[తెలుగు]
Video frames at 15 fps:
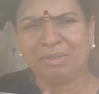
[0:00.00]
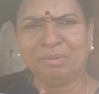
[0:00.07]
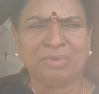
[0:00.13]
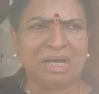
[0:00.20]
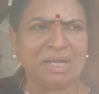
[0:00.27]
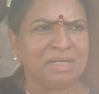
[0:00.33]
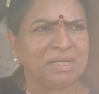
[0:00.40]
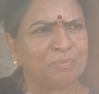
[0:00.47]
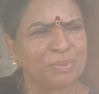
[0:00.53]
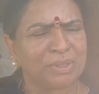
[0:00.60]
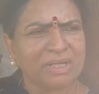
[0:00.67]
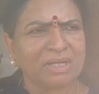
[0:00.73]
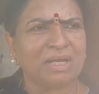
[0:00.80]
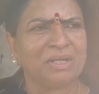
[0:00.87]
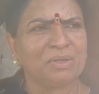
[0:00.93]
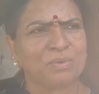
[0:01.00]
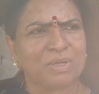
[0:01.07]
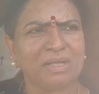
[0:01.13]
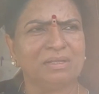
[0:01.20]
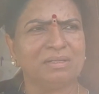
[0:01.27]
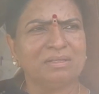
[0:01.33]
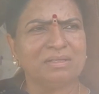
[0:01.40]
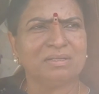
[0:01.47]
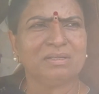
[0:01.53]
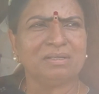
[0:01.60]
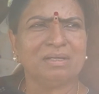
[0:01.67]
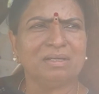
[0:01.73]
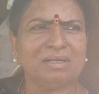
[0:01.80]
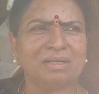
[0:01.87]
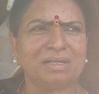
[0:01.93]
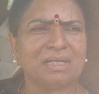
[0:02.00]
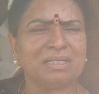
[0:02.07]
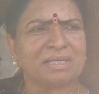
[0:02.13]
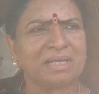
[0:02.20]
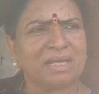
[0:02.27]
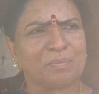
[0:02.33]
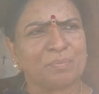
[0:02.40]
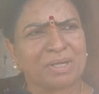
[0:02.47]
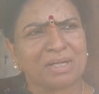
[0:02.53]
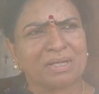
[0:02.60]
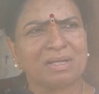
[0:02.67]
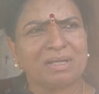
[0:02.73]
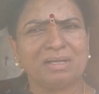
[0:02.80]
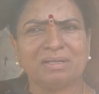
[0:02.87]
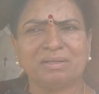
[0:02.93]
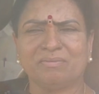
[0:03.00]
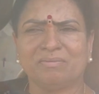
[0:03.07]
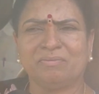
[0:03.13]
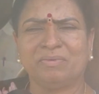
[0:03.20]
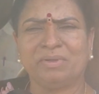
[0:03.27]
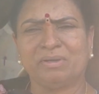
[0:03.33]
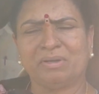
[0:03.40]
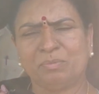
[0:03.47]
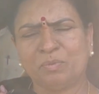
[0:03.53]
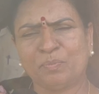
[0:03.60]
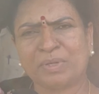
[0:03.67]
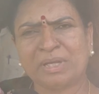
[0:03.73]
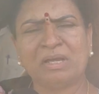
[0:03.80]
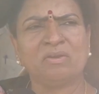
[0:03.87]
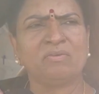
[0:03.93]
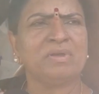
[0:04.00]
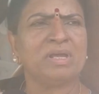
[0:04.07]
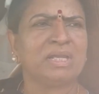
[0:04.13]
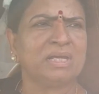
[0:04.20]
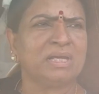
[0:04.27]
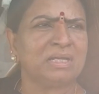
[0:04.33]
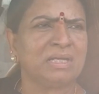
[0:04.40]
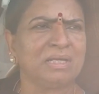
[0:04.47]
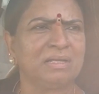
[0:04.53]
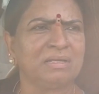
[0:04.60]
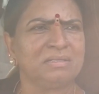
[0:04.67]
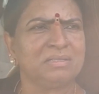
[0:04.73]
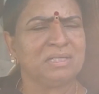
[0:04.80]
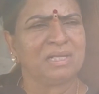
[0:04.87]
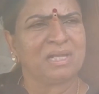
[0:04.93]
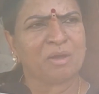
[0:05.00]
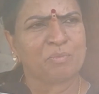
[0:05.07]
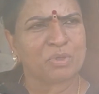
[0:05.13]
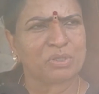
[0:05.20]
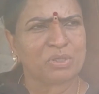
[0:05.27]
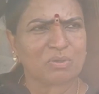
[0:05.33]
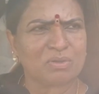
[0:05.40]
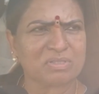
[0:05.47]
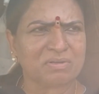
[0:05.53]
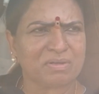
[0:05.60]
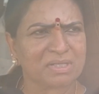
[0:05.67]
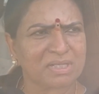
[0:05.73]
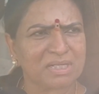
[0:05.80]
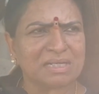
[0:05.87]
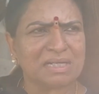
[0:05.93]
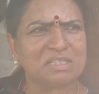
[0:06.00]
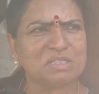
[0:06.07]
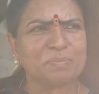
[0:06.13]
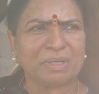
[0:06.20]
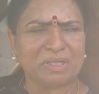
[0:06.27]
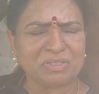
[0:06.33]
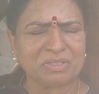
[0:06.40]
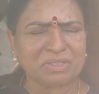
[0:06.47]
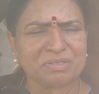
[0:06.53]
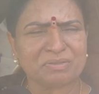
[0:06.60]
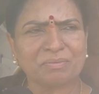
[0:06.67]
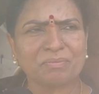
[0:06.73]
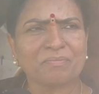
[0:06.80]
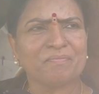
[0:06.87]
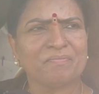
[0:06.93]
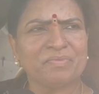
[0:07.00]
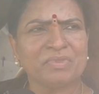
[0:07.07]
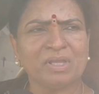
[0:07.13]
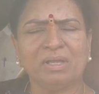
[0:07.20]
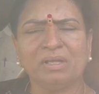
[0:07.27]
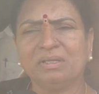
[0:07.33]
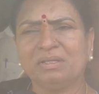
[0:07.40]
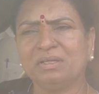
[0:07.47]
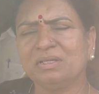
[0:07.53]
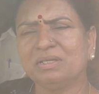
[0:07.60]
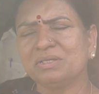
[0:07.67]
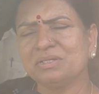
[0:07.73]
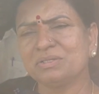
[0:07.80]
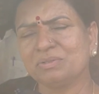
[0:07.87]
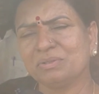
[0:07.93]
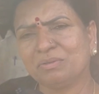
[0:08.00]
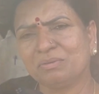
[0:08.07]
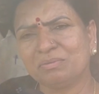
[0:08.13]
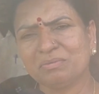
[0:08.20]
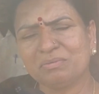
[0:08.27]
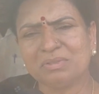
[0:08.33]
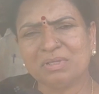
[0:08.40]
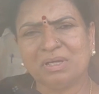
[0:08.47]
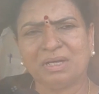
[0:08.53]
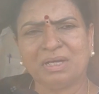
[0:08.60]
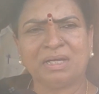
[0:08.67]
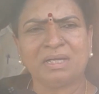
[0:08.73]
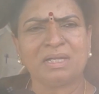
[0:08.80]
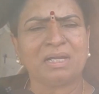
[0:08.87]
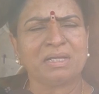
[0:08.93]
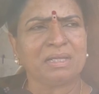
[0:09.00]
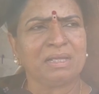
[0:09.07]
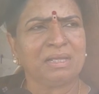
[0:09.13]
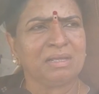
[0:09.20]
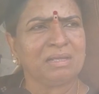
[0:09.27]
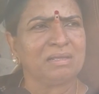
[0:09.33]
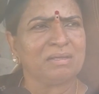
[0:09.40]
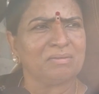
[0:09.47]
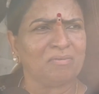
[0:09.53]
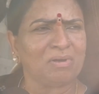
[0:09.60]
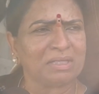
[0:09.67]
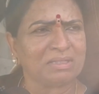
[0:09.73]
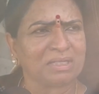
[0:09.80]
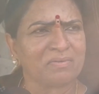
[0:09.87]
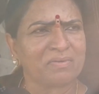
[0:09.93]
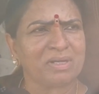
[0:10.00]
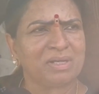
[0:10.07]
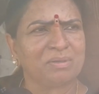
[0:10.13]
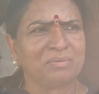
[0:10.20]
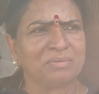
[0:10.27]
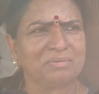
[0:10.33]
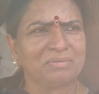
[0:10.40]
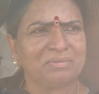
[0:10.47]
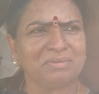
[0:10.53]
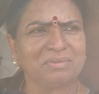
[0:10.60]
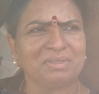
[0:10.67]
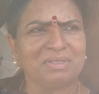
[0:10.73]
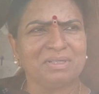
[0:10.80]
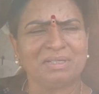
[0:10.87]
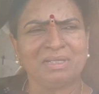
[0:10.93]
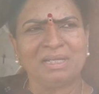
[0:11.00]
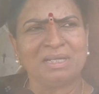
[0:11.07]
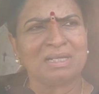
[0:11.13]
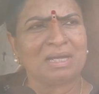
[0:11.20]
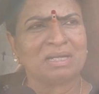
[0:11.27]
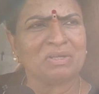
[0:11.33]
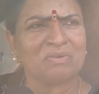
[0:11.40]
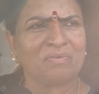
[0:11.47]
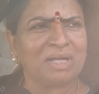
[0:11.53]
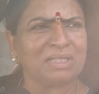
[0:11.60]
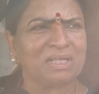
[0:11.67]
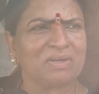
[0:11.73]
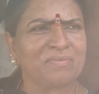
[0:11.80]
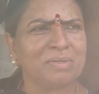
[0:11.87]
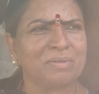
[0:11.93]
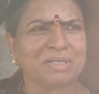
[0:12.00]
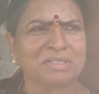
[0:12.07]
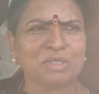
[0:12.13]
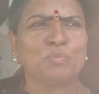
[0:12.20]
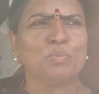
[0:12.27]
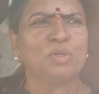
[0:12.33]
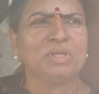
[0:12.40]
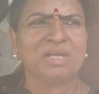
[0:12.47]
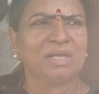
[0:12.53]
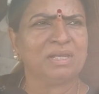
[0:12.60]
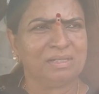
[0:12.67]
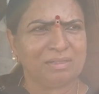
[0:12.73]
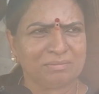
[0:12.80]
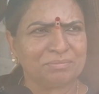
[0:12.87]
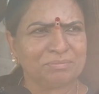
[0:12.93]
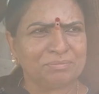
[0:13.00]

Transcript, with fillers: మారినప్పటికి కానీ కూడా రాజకీయ పరంగా అభిప్రాయాలు వేరే అయినా జిల్లా అభివృద్ధి కోసం అందరం కలిసి పనిచేసినాం సో ఆనాటి వాతావరణము ఈనాటి వాతావరణం అసలు పోలికే లేదు